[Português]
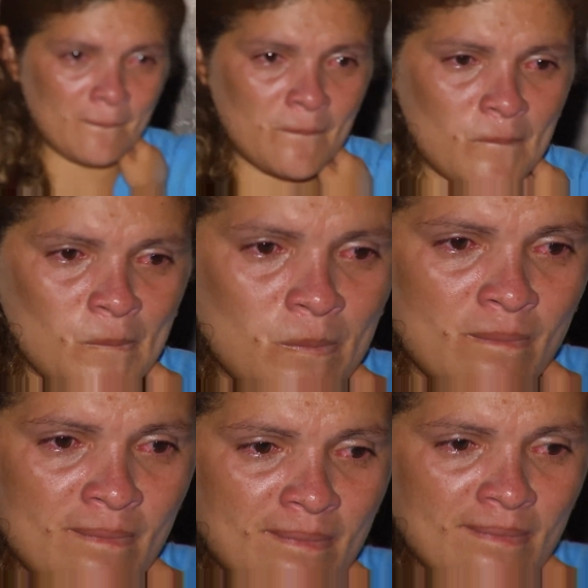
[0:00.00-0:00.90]
manter a
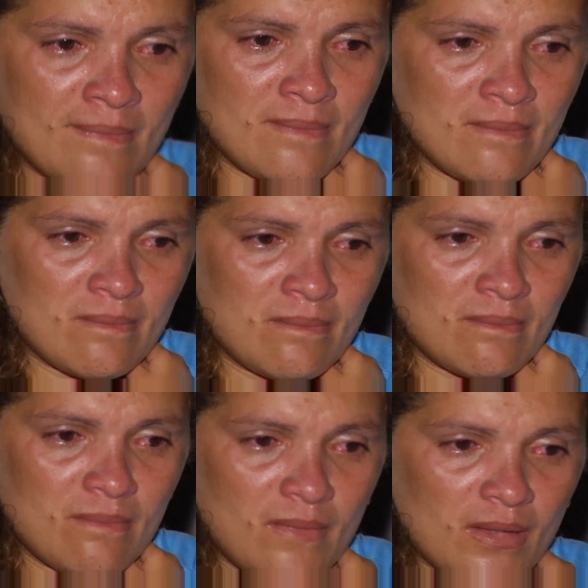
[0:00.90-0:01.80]
tranquilidade aqui
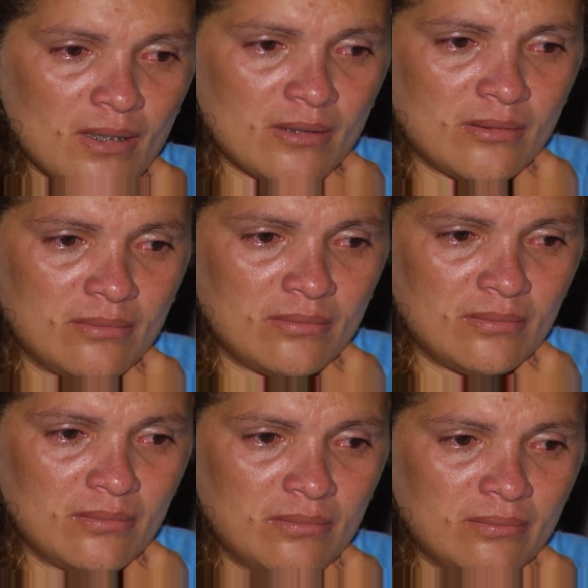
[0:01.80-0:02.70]
de tudo que está acontecendo.